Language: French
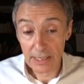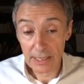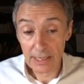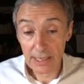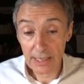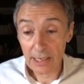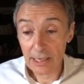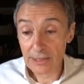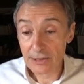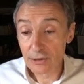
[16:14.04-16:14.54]
Et
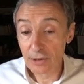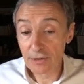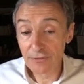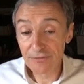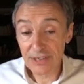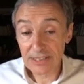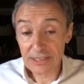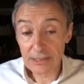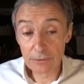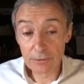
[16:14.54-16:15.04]
là, la seule
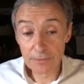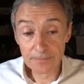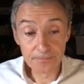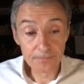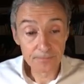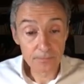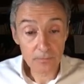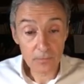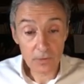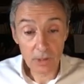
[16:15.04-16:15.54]
façon,
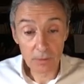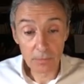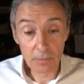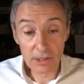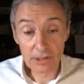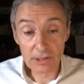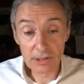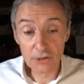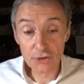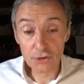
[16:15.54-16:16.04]

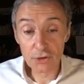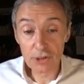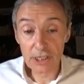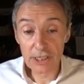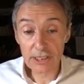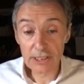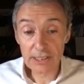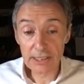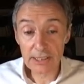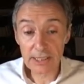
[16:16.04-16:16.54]
bah, c'est le choc
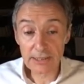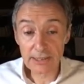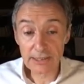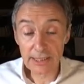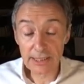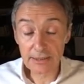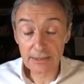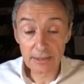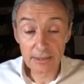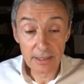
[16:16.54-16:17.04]
électrique
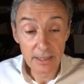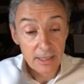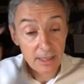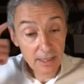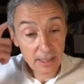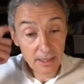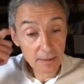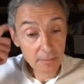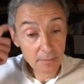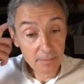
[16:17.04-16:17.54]
externe,
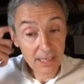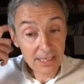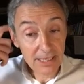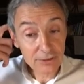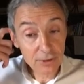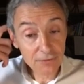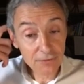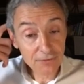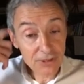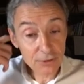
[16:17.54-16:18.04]
mais la
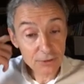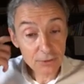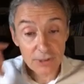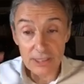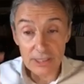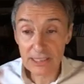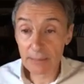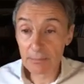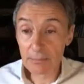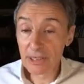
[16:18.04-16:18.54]
seule façon de
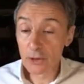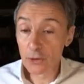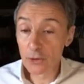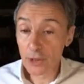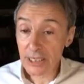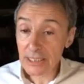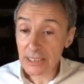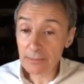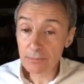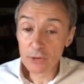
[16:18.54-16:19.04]
rétablir le
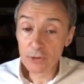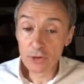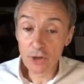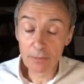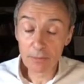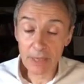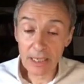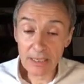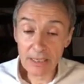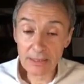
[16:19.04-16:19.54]
rythme
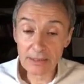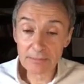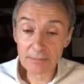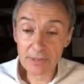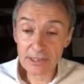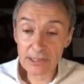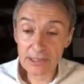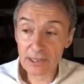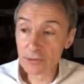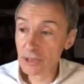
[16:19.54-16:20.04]
normal,
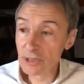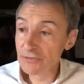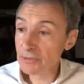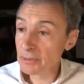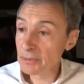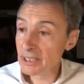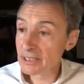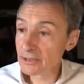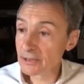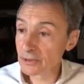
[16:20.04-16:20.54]
bah, c'est le
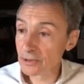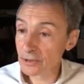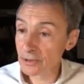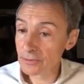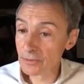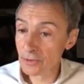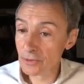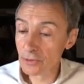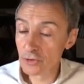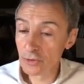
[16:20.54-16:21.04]

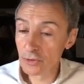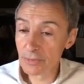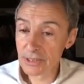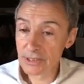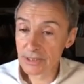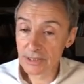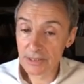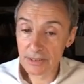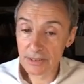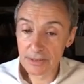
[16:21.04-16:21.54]
défibrillateur
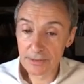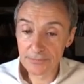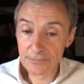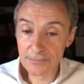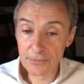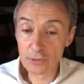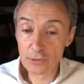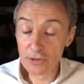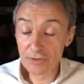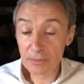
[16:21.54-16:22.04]
automatique.
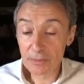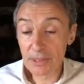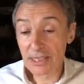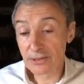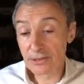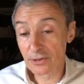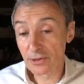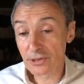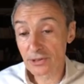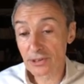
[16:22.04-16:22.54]
Le
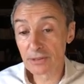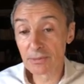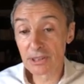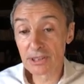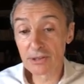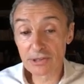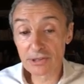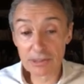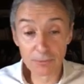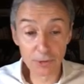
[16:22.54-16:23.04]
défibrillateur, c'est-à-dire
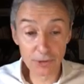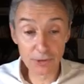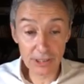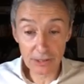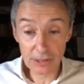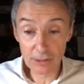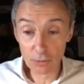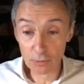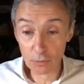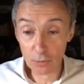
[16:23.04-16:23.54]
maintenant, c'est pour
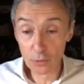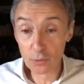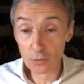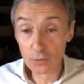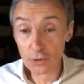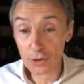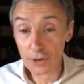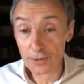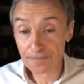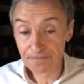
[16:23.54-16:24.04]
ça qu'il y a eu
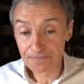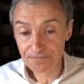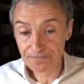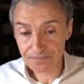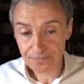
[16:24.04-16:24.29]
beaucoup de,